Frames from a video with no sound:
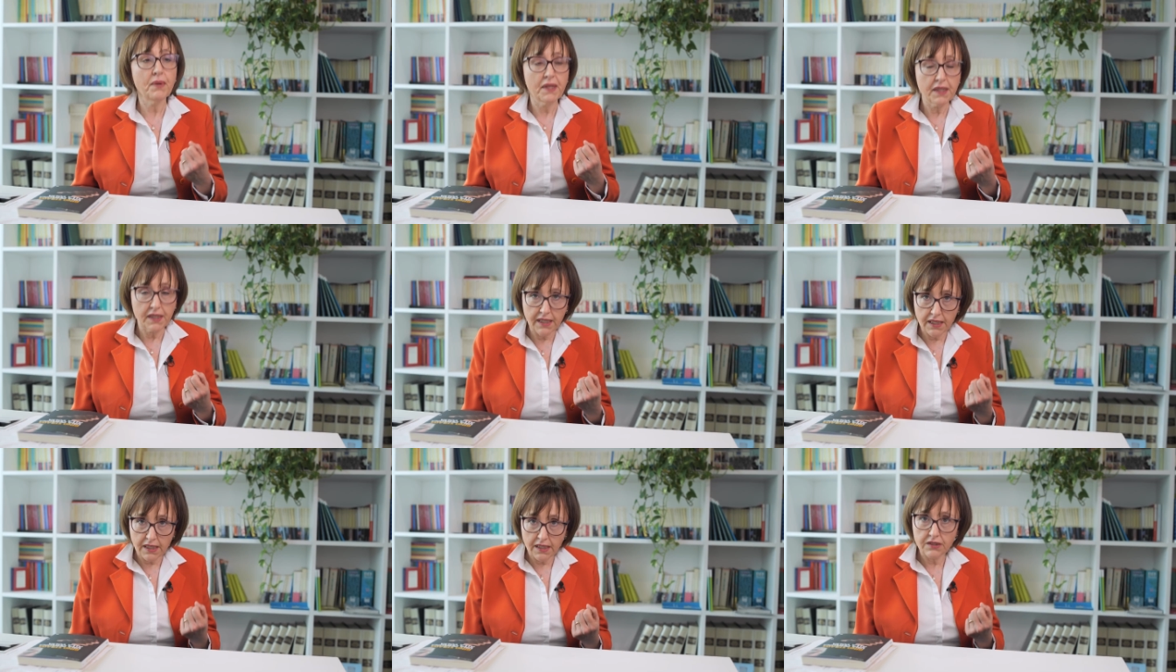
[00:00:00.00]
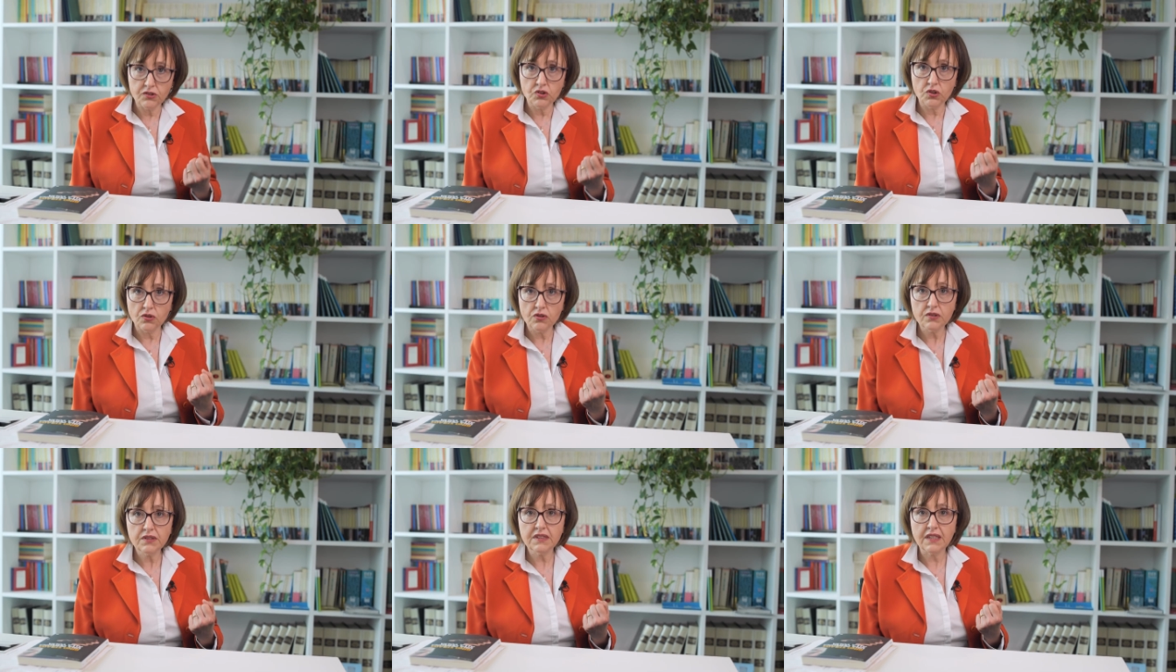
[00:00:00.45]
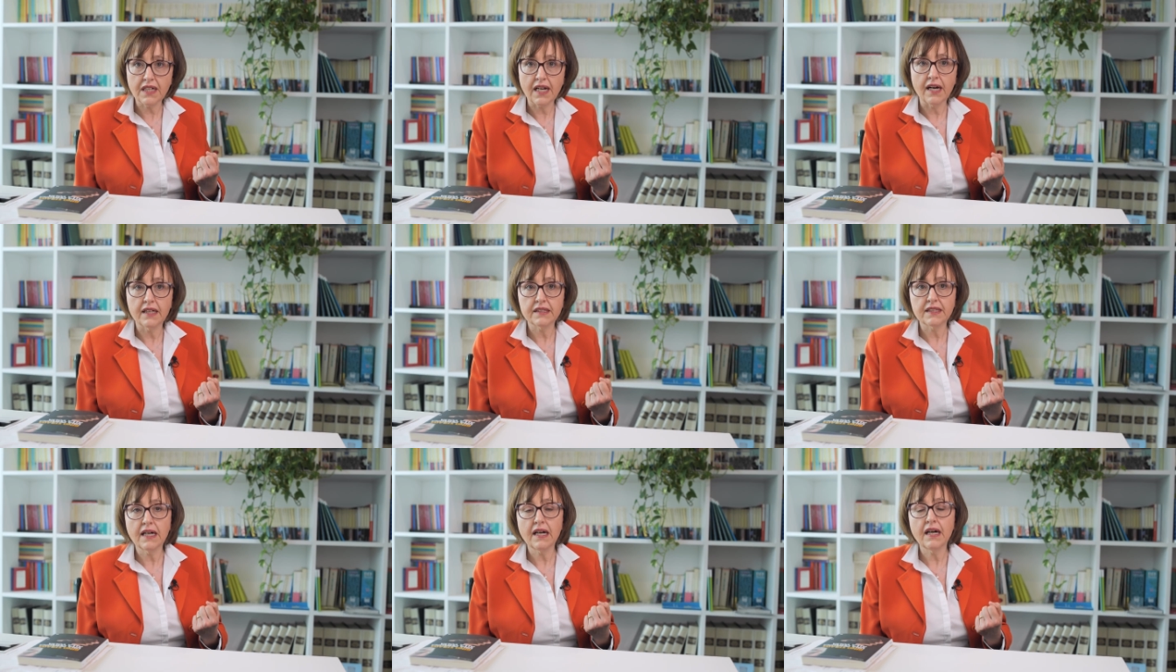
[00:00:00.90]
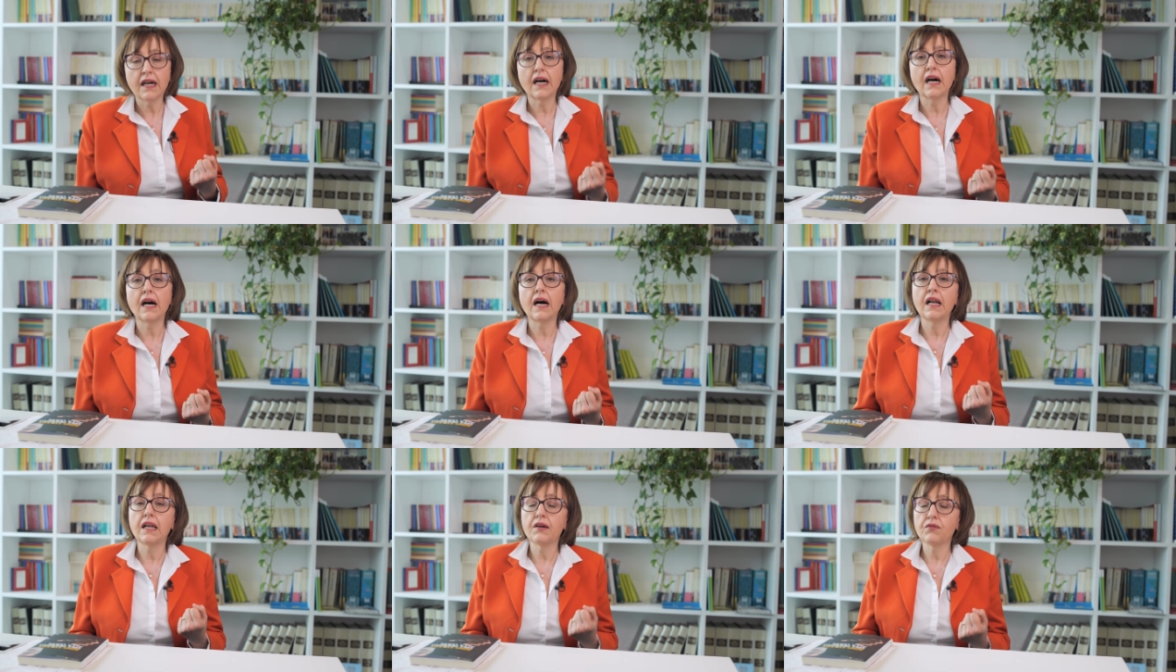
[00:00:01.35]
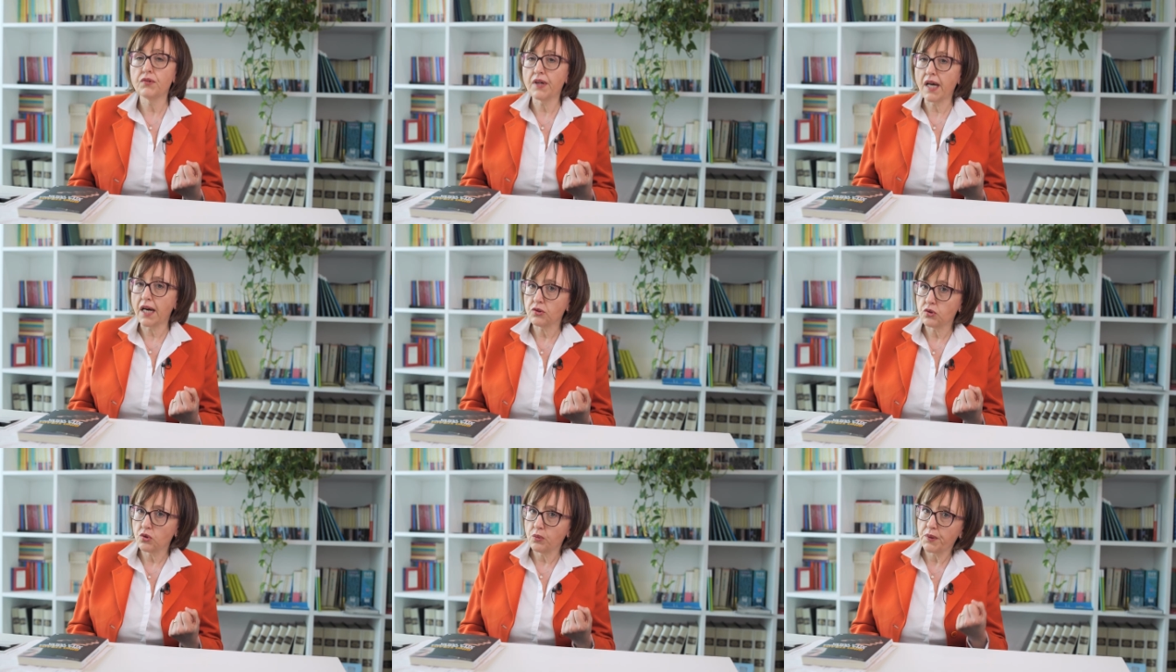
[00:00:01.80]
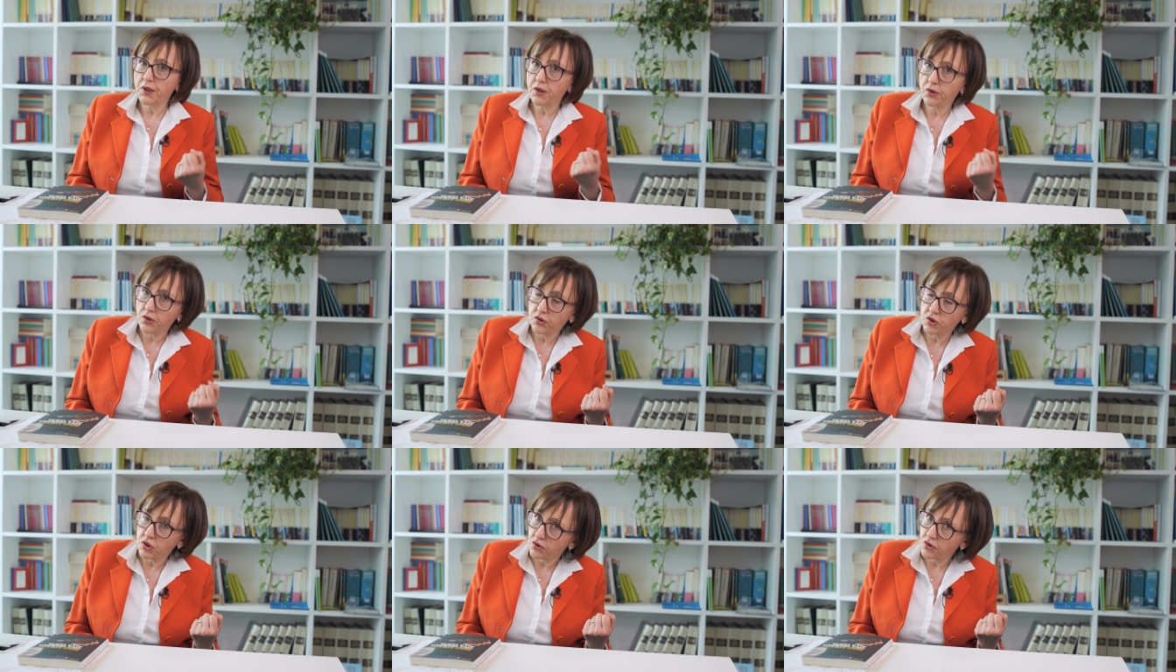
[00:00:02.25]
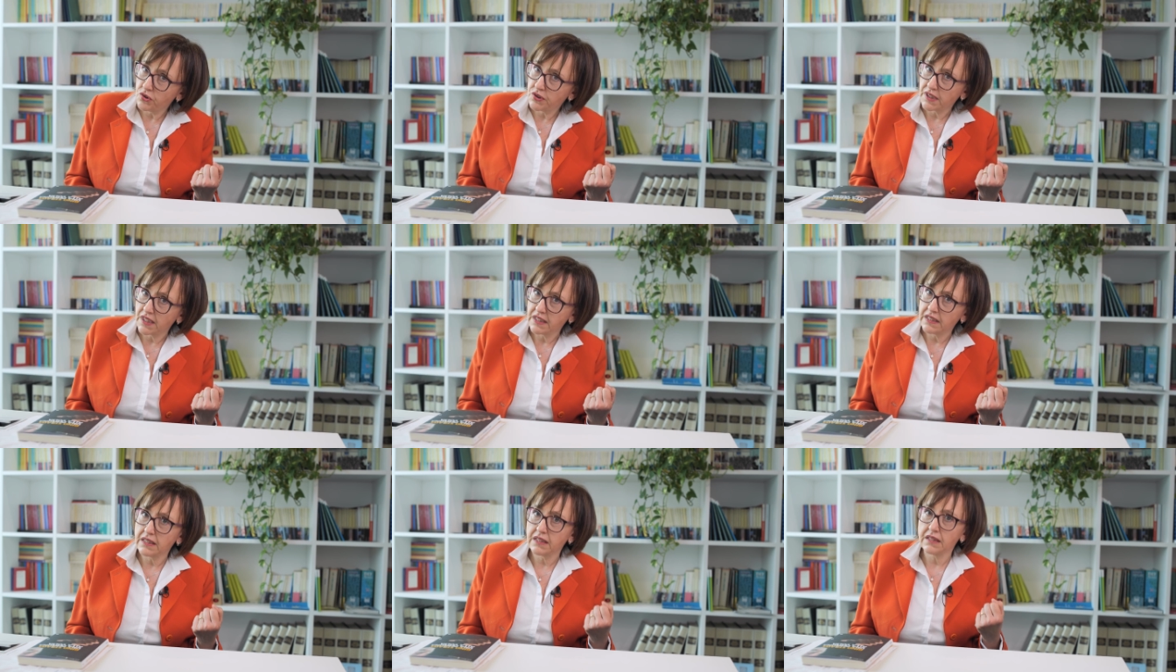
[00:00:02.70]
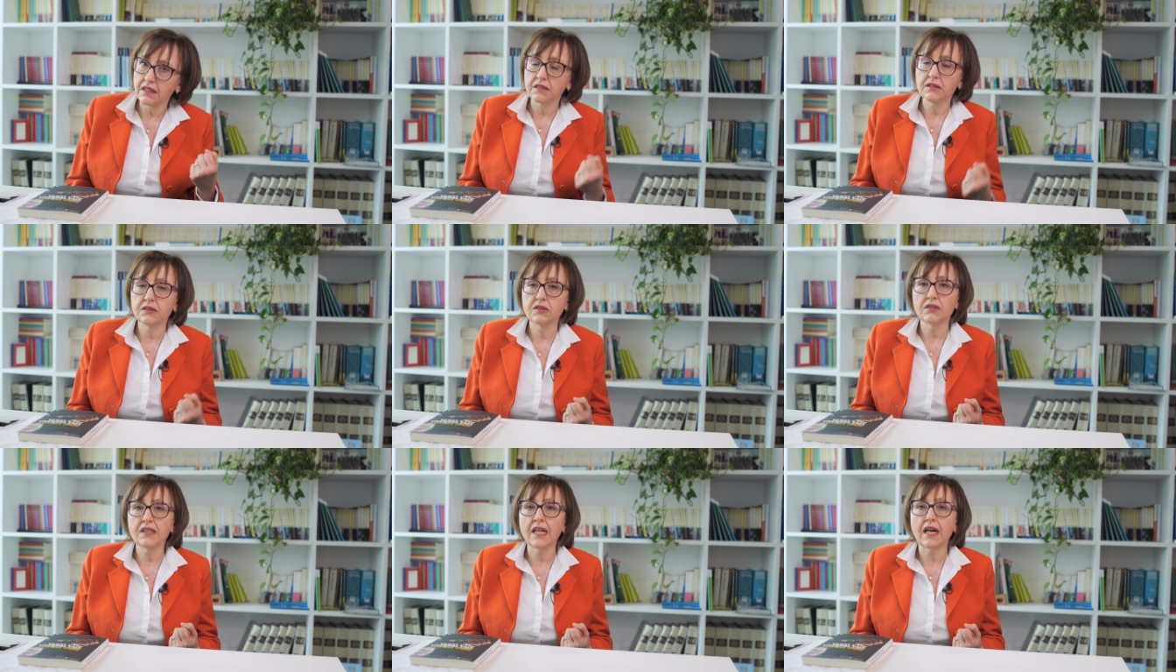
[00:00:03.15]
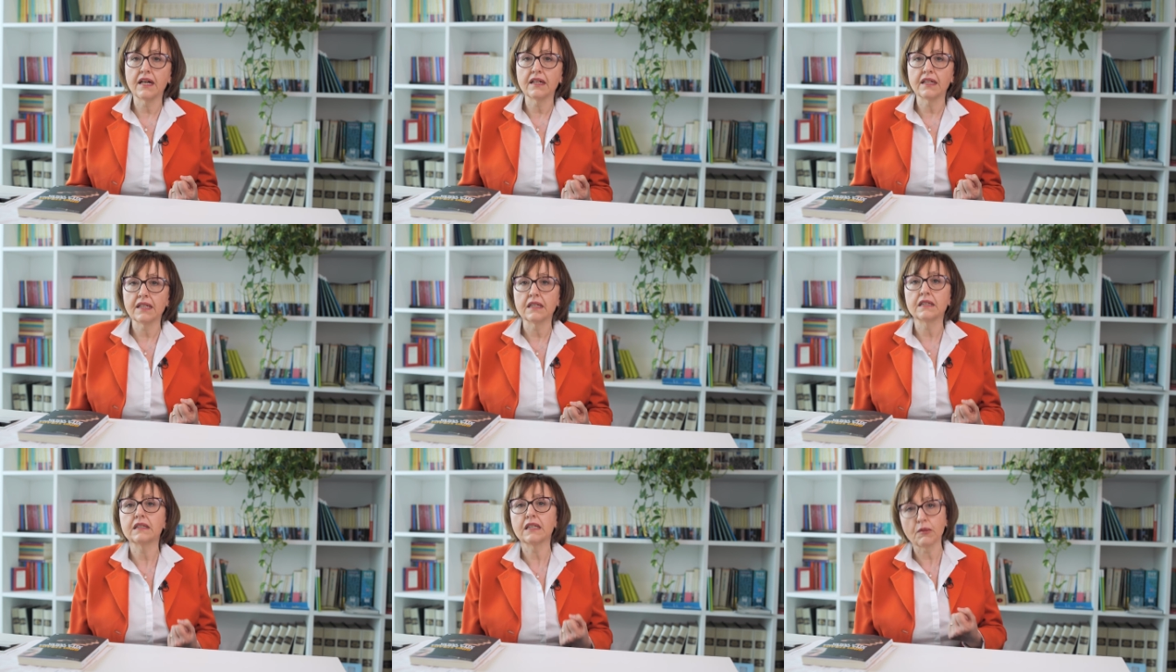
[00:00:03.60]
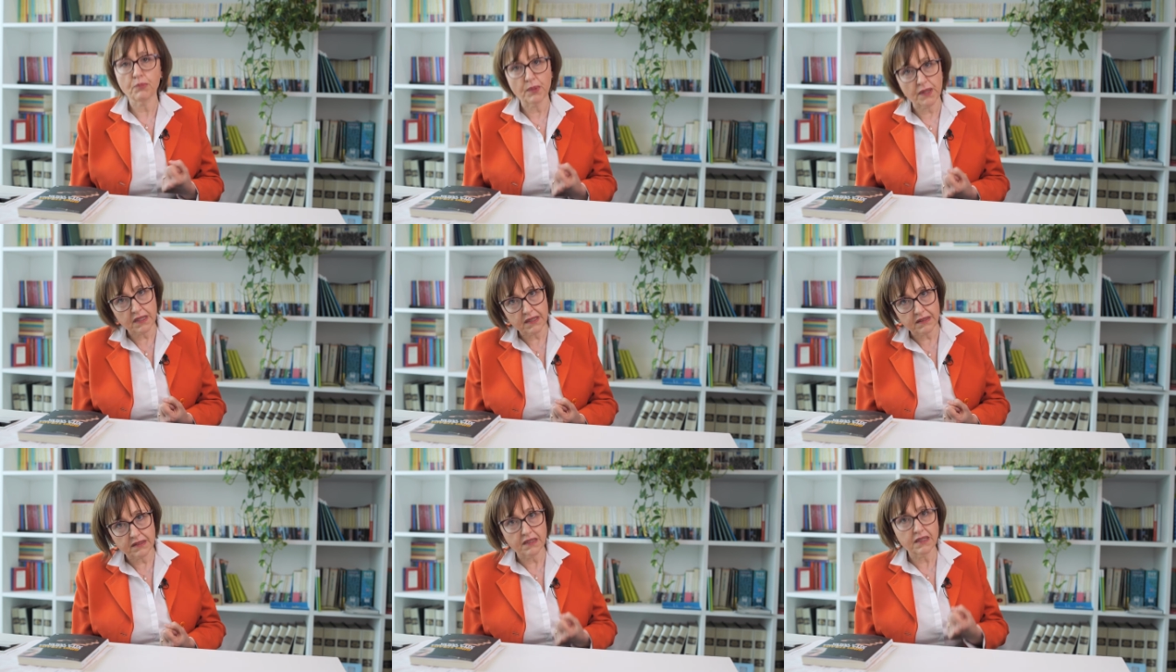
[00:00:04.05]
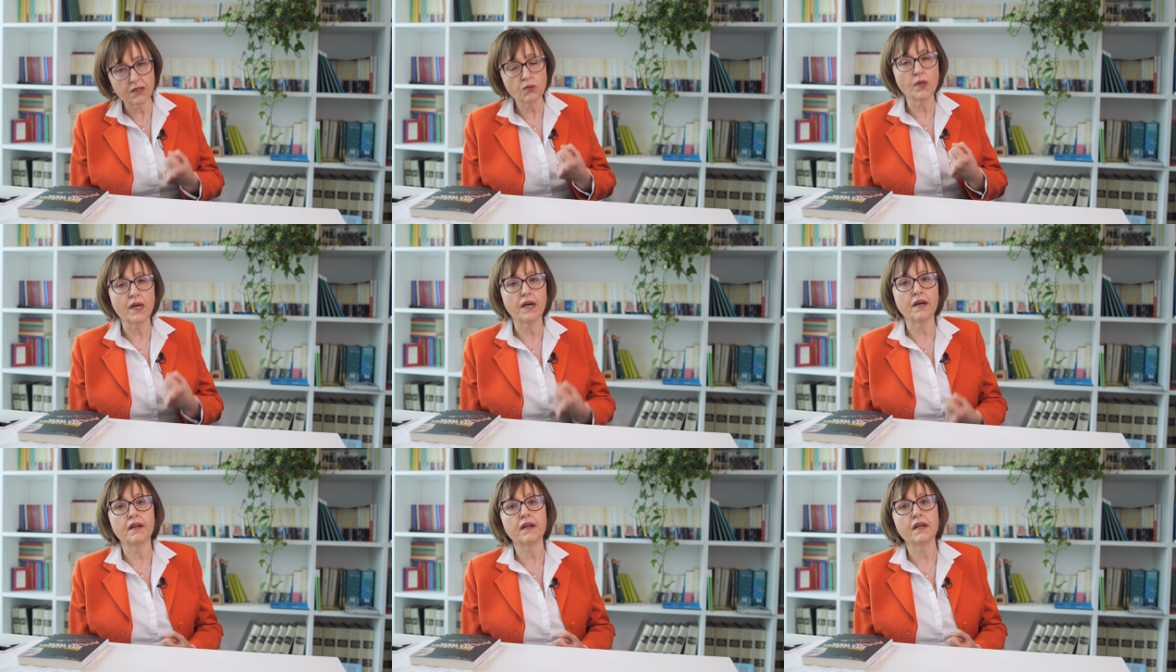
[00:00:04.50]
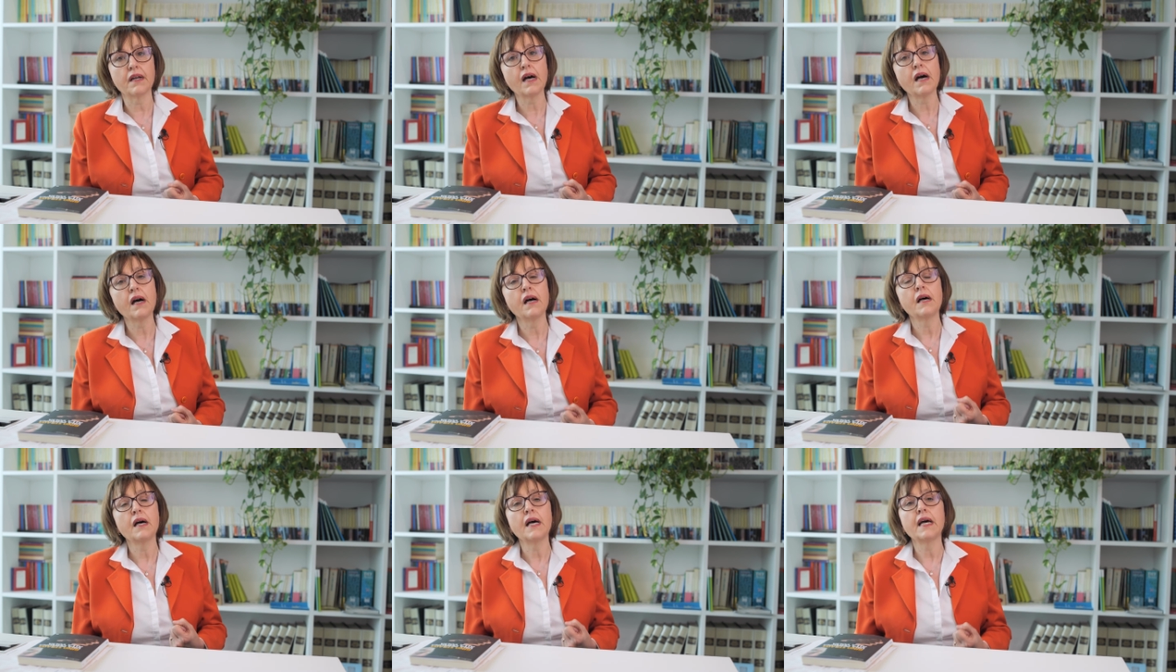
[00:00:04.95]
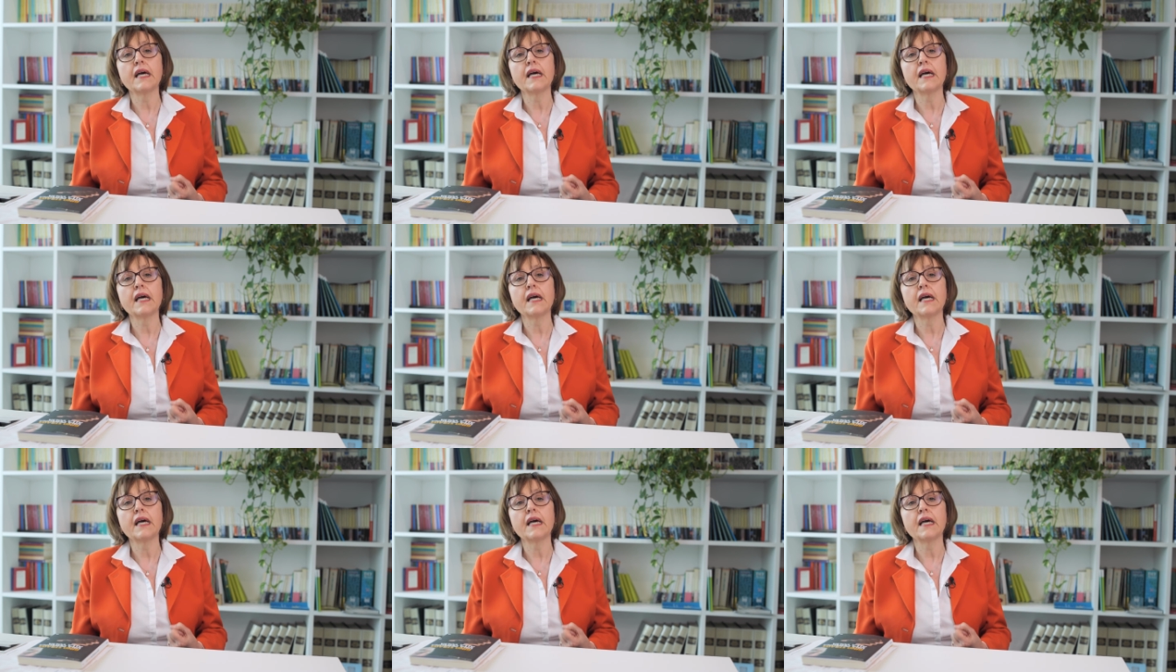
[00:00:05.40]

perché Gino Strada ha lavorato per Croce Rossa Internazionale nei paesi di guerra